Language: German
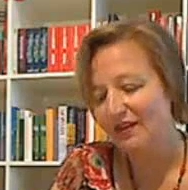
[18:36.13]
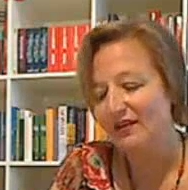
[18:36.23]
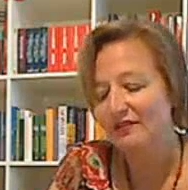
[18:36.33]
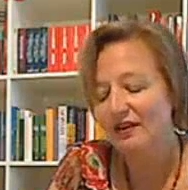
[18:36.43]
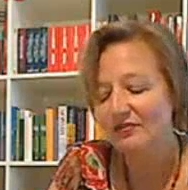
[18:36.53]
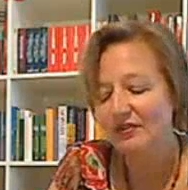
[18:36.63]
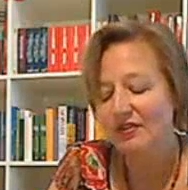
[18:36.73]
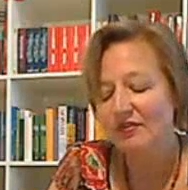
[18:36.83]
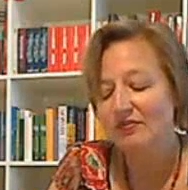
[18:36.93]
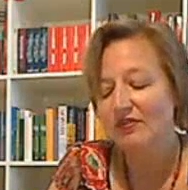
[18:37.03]
And after
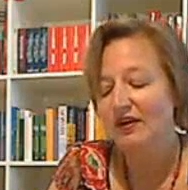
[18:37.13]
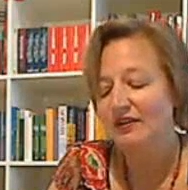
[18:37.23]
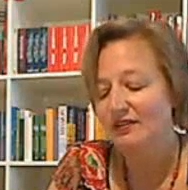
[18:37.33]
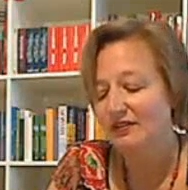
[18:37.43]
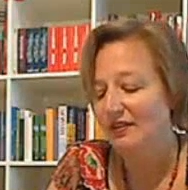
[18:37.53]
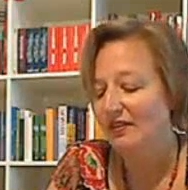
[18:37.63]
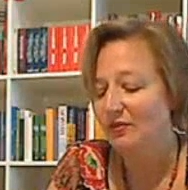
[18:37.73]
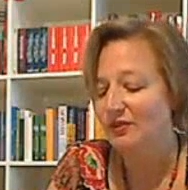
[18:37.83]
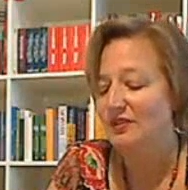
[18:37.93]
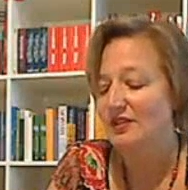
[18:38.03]
the fire
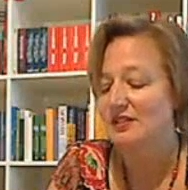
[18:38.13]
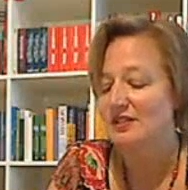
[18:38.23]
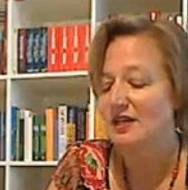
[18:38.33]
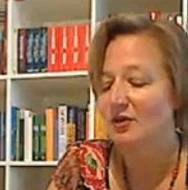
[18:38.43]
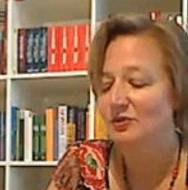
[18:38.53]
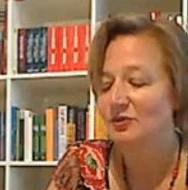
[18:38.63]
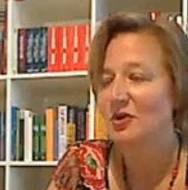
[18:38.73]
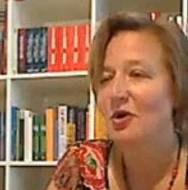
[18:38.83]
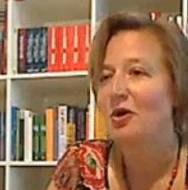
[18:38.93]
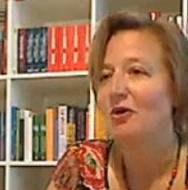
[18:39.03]
there was the sound
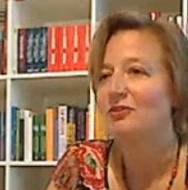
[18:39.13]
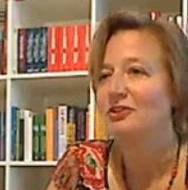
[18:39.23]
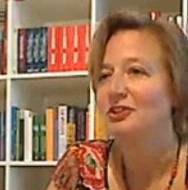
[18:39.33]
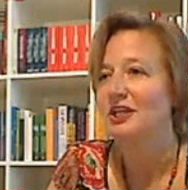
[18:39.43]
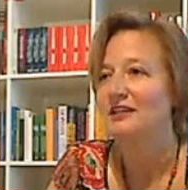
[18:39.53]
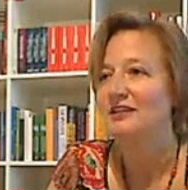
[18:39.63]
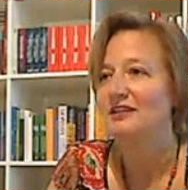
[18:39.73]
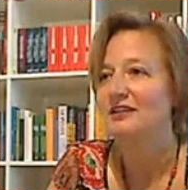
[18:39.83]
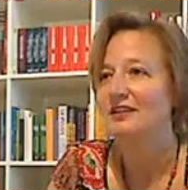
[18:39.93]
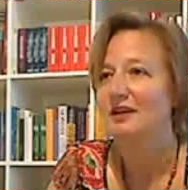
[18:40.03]
of a
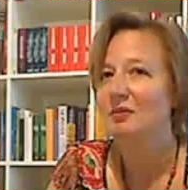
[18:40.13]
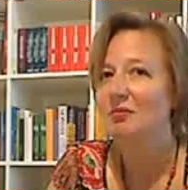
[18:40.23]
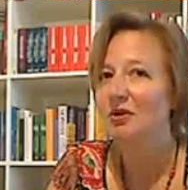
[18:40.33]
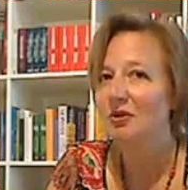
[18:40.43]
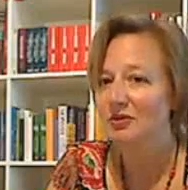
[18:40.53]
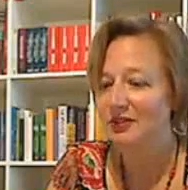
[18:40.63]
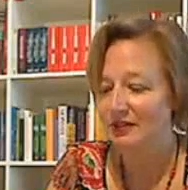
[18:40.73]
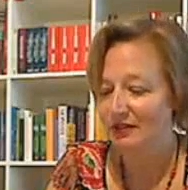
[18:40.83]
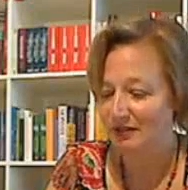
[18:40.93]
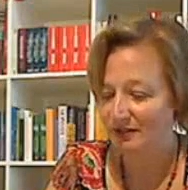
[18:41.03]
Gentle
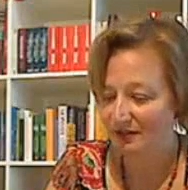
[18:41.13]
Blowing.